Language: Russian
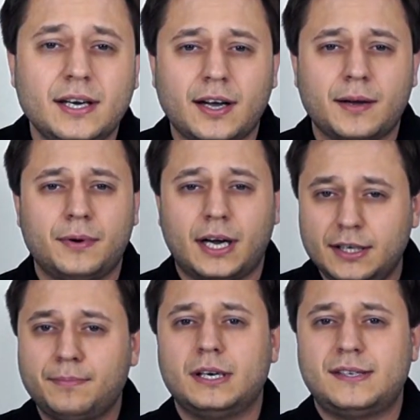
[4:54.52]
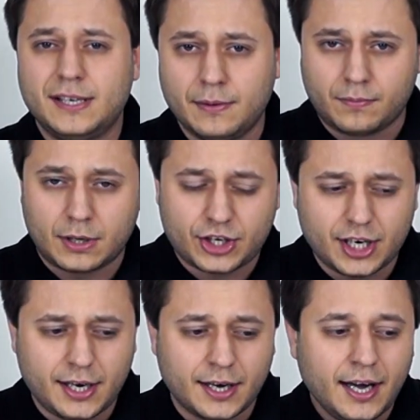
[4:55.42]
как бы, они были с ним в
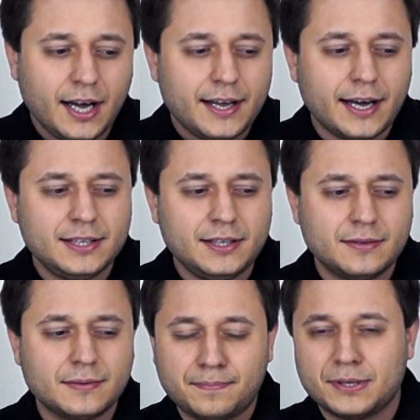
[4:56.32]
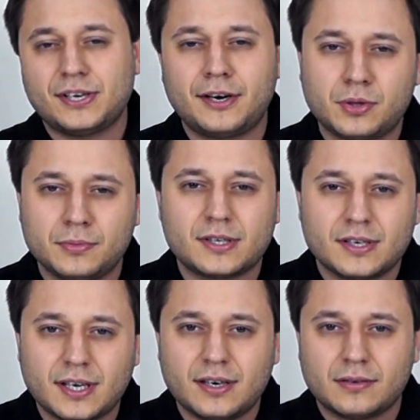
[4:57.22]
машине, и они по секрету мне
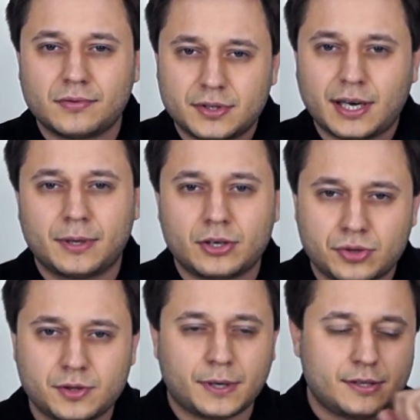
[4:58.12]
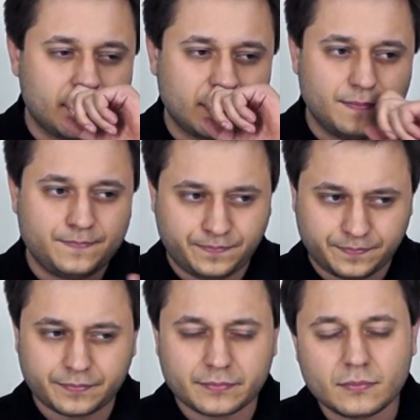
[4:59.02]
сказали, то есть я подошел, спросил,
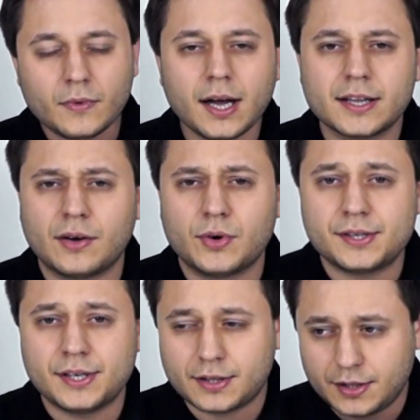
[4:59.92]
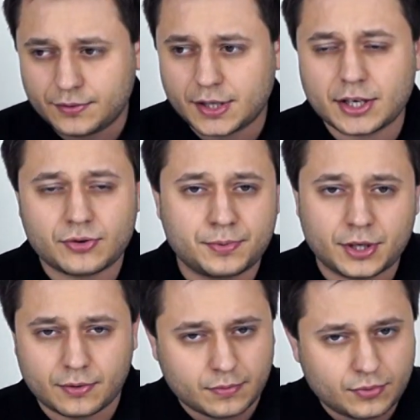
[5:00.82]
одного из них ты не узнаешь
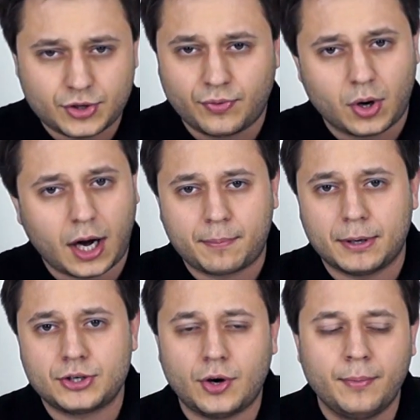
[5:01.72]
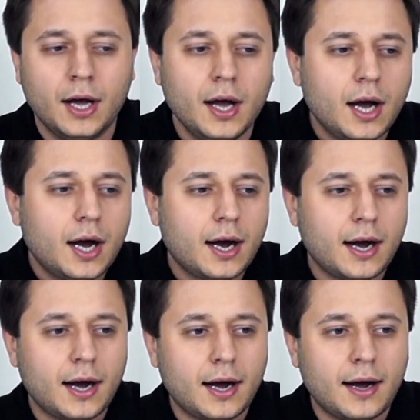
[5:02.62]
вообще, чего, почем.
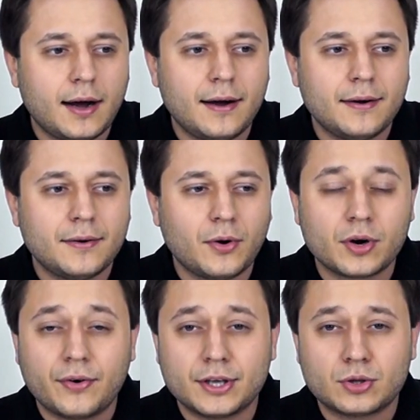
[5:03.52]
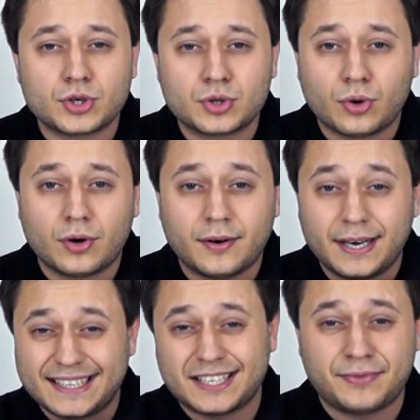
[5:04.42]
А, он говорит то, что
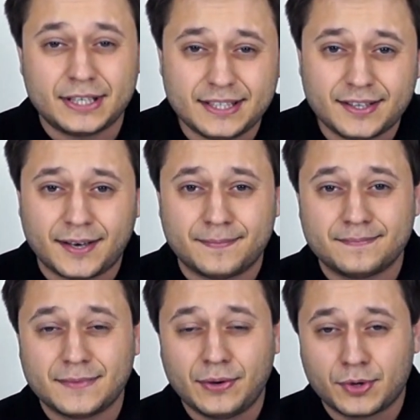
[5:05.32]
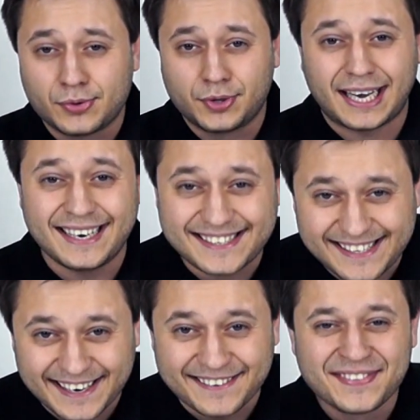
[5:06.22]
этот водила, его зовут
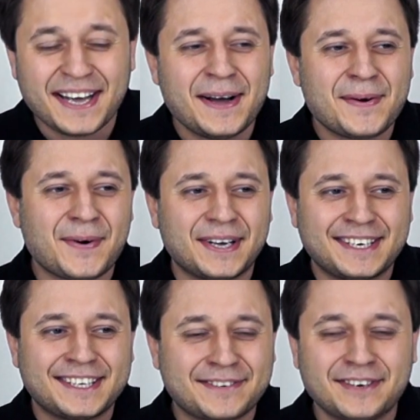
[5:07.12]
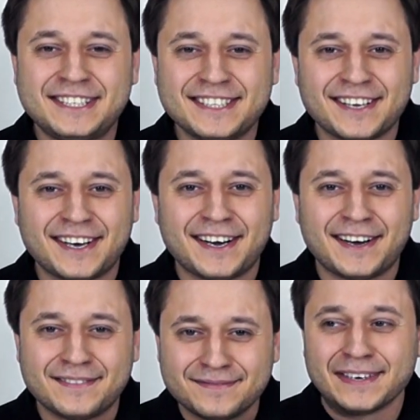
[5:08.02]
Алексей, вот, этот
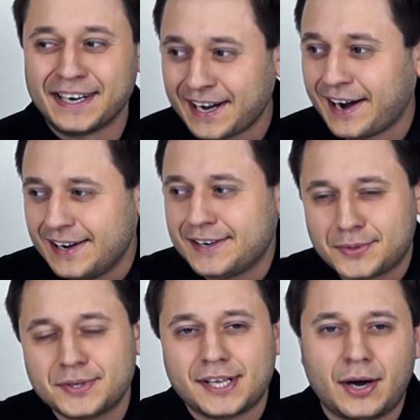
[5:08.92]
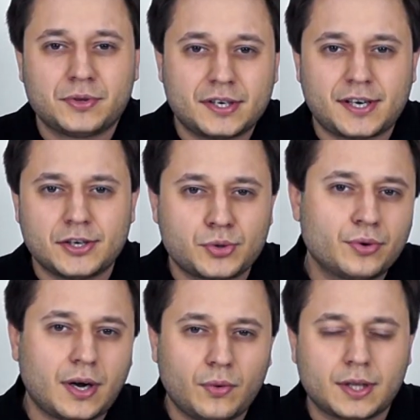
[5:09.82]
водила реально, то есть, да, он рассказывал, что
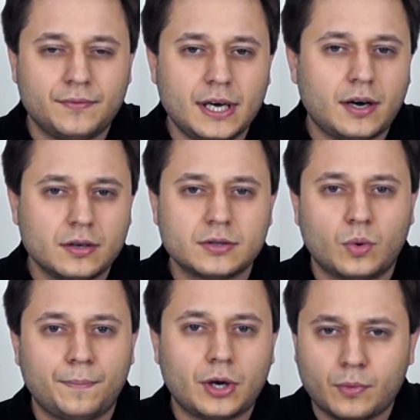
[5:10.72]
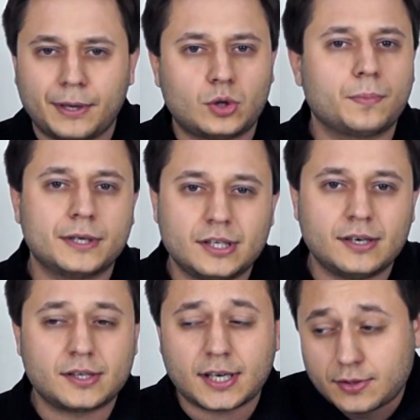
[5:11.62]
он кого-то въехал и тому подобное. Подробности
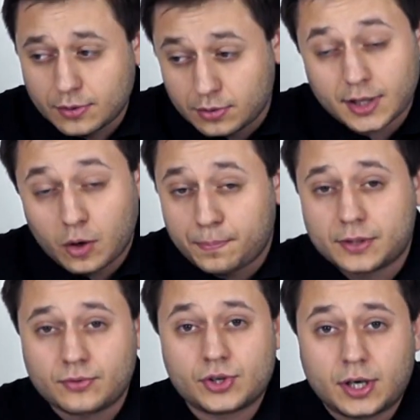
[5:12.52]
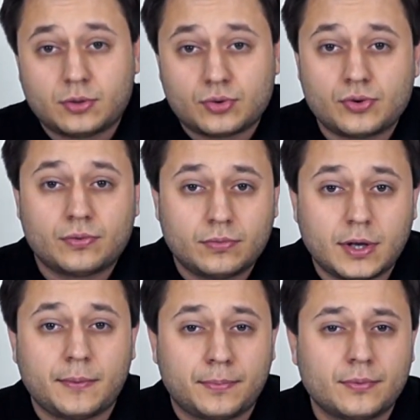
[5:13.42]
не рассказывал, но да, он подтверждал то, что,
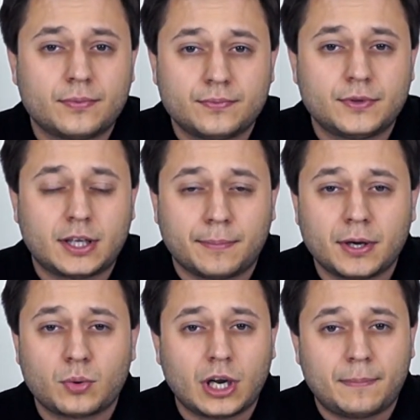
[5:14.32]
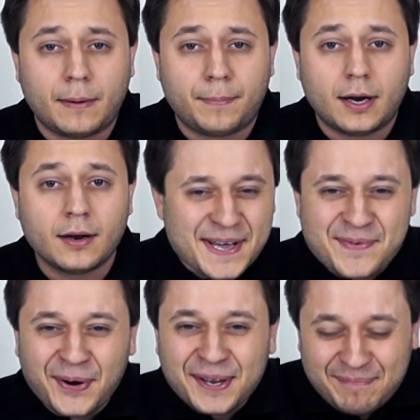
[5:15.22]
да, в ДТП куда-то попал. И
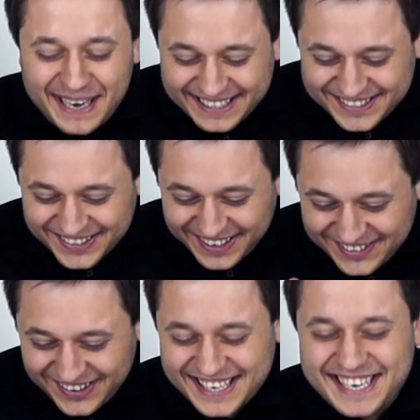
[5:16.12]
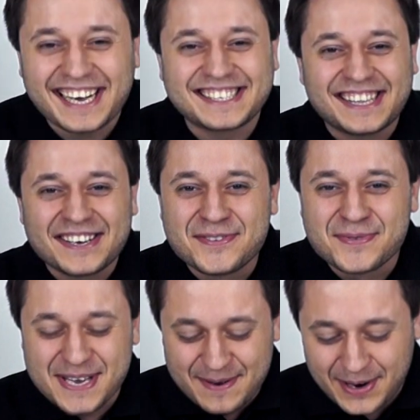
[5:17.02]
вот, блядь, все равно я
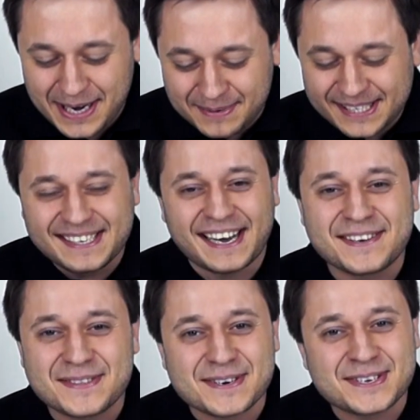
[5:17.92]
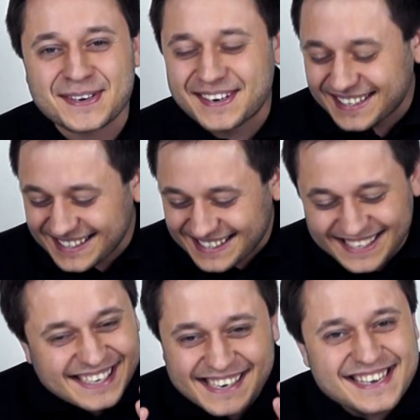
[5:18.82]
стою, и ему объясняю то, что
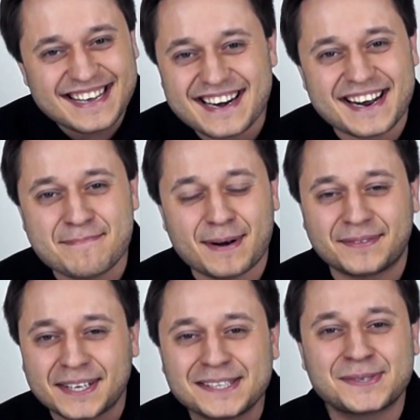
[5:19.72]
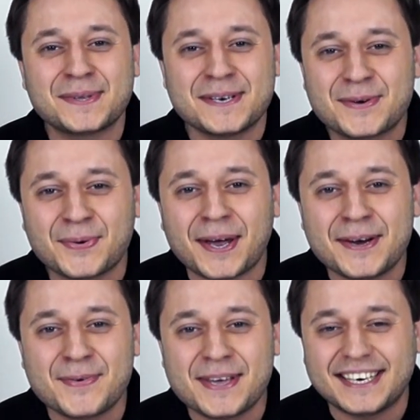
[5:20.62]
ты ни хера не прав, ты отсюда никуда
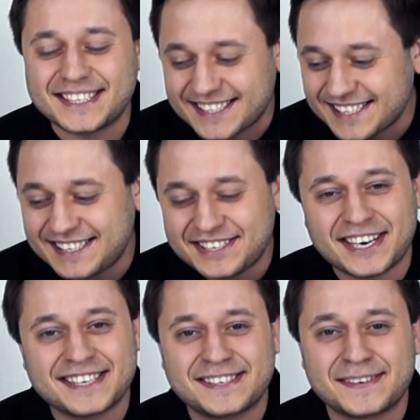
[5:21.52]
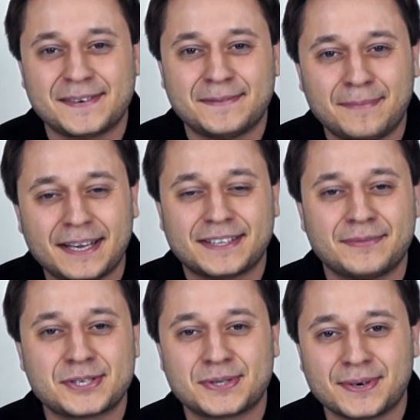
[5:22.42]
не уедешь. Ты сейчас, э, мало
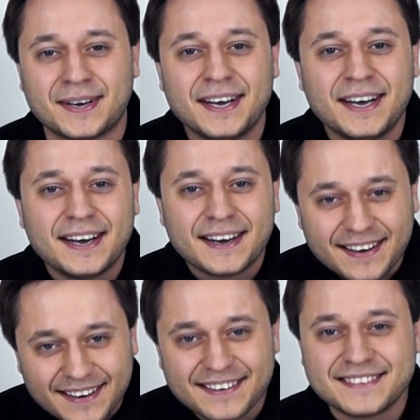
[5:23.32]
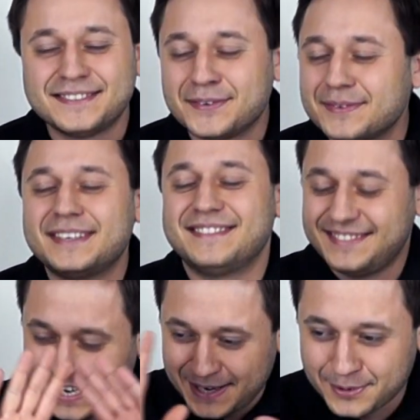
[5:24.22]
того, что, э, ну,
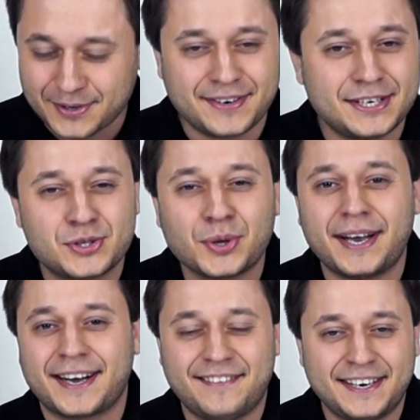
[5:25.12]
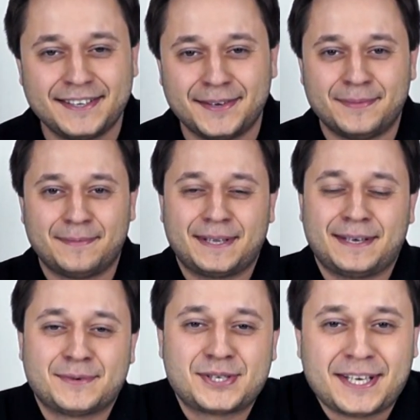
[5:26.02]
я не буду говорить, что я говорил ему,
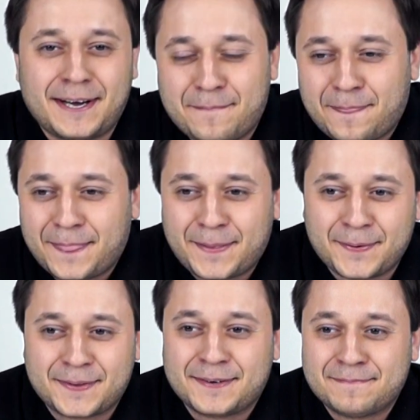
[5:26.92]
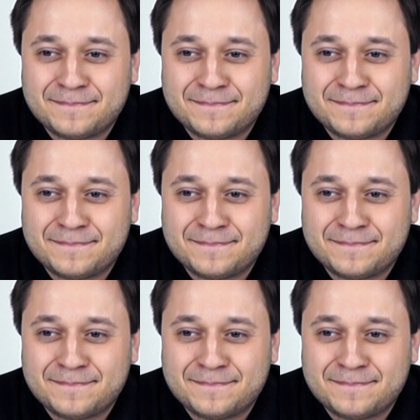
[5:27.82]
потому что тут